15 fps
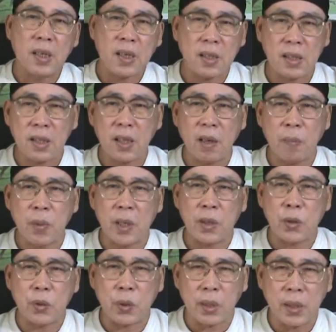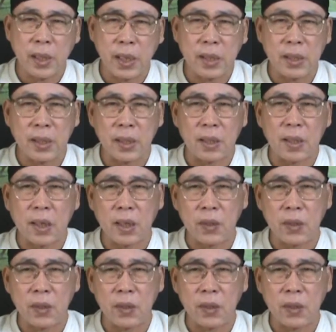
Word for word: 可是这个美学概念哈，